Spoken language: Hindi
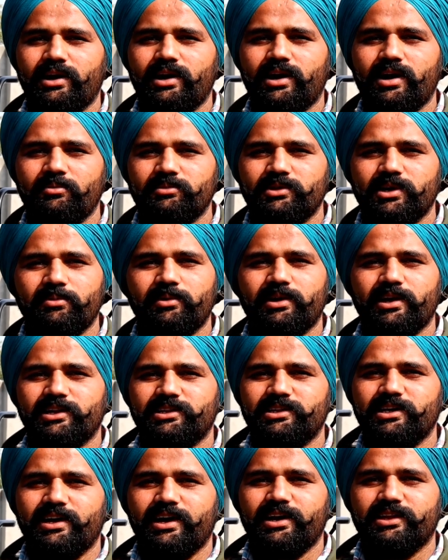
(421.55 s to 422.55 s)
एक हम जब
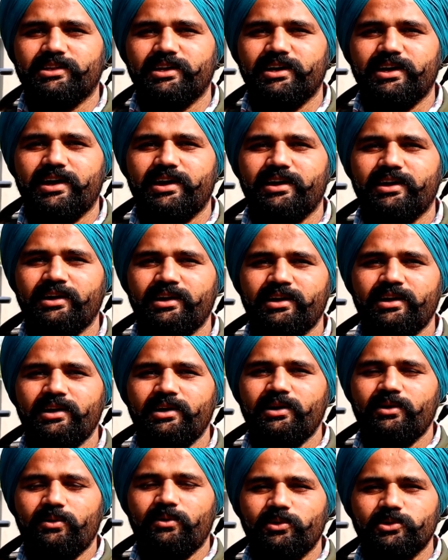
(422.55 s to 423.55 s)
खेती करते हैं
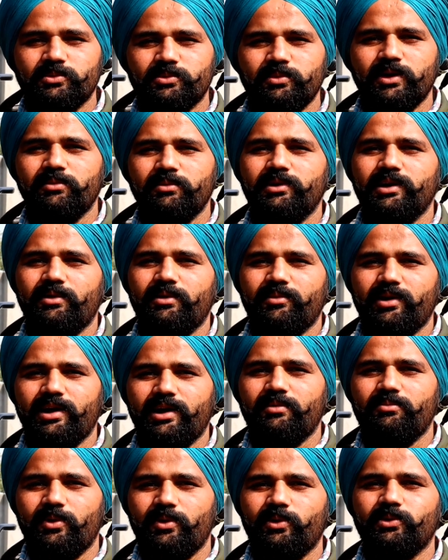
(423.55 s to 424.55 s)
हम्म, उसमें भी
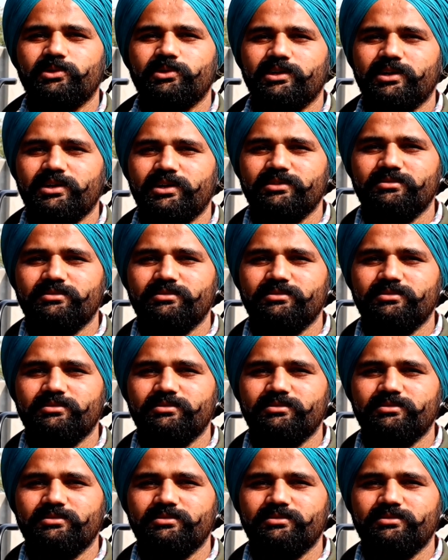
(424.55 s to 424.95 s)
हमारा बहुत